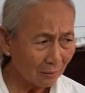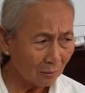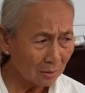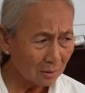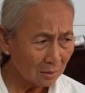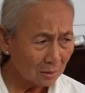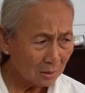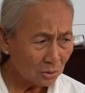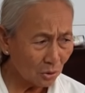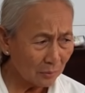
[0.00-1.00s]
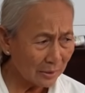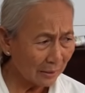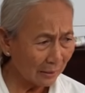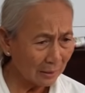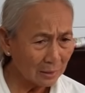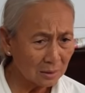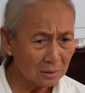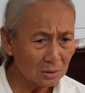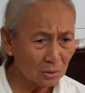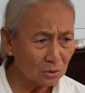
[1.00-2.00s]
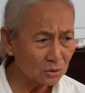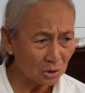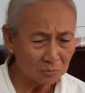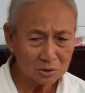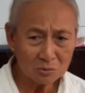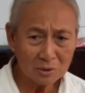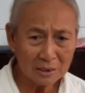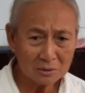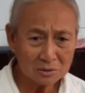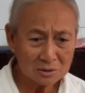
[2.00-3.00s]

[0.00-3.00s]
thôi rồi bây giờ nhờ vô chỗ nhiều khi